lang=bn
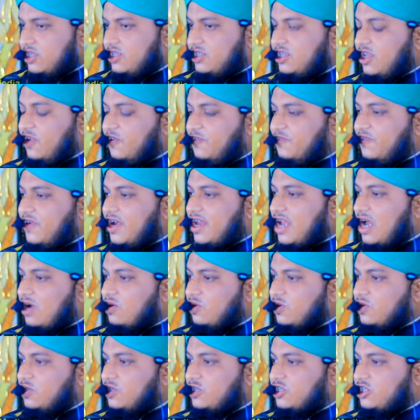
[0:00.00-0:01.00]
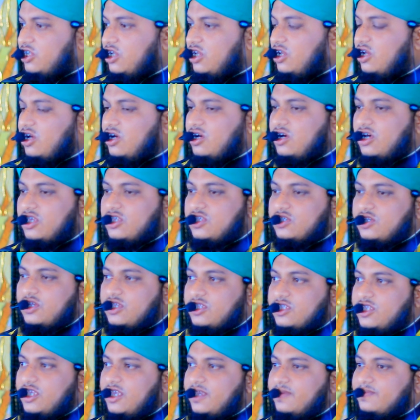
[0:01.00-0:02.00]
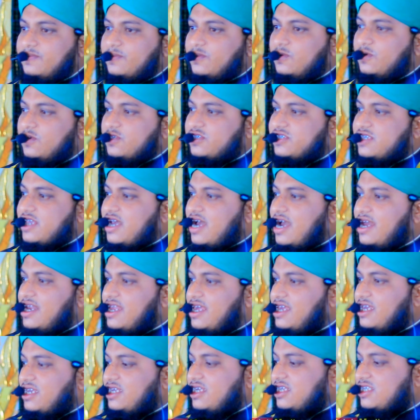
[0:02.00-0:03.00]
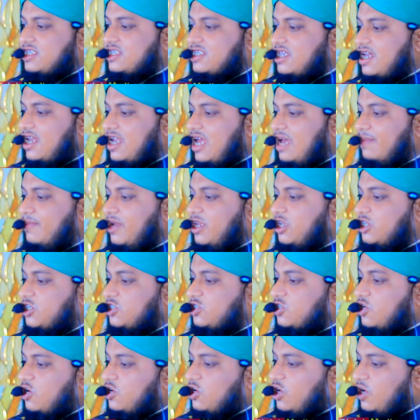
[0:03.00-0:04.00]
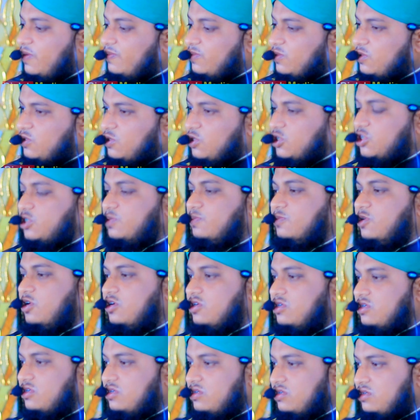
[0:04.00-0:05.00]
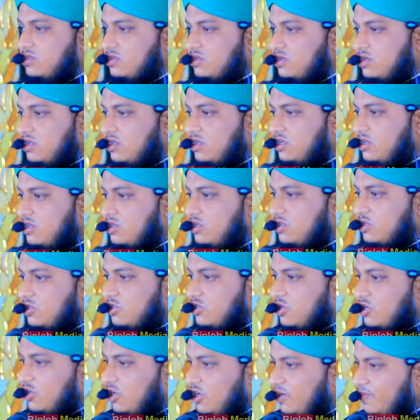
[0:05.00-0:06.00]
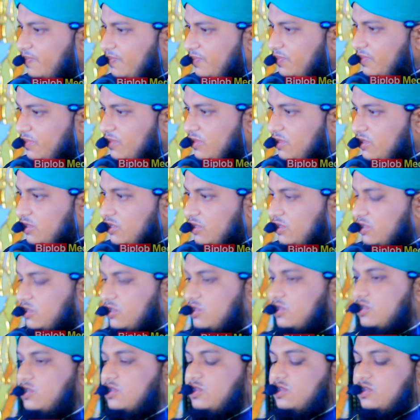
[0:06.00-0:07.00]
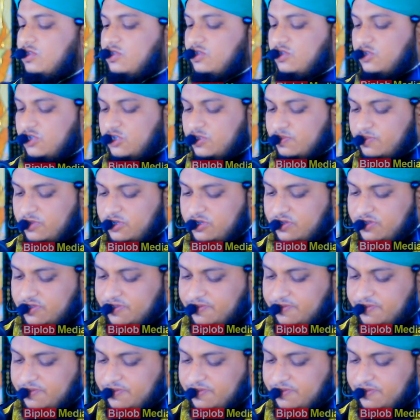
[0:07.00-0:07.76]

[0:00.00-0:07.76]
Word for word: যে ফেরাউন ছিল হজরতে মুসা আলাইহি সালামের চরম দুশ্মন চরম দুশ্মন